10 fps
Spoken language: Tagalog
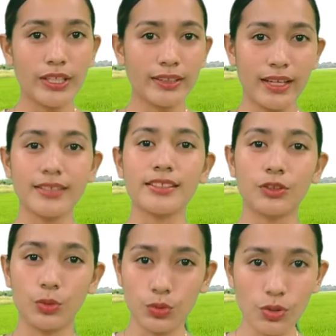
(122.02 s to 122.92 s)
san
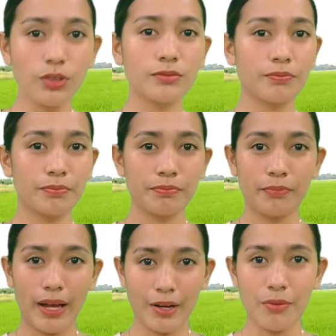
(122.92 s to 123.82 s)
kusog
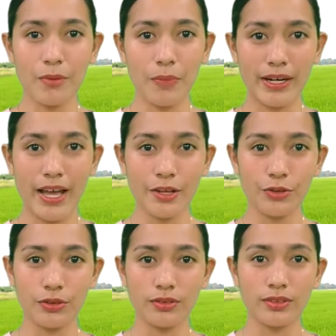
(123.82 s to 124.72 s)
para
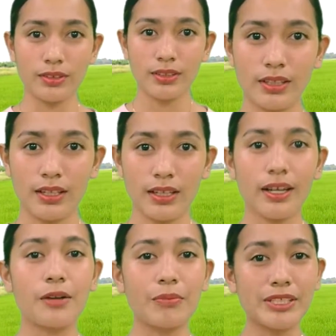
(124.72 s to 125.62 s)
magpadayon
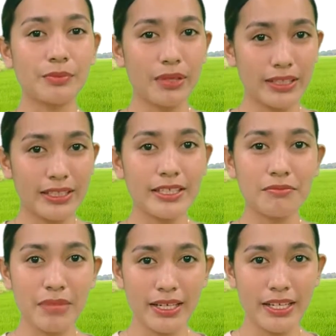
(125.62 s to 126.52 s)
kag magiging
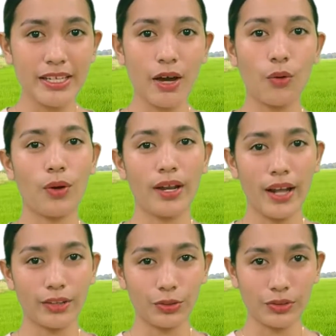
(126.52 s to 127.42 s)
mas malinaw
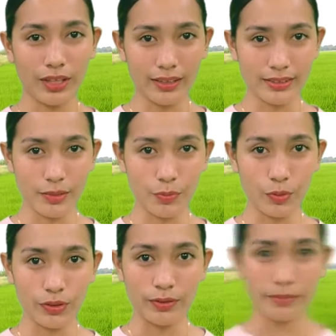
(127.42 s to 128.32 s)
an aton kaisipon.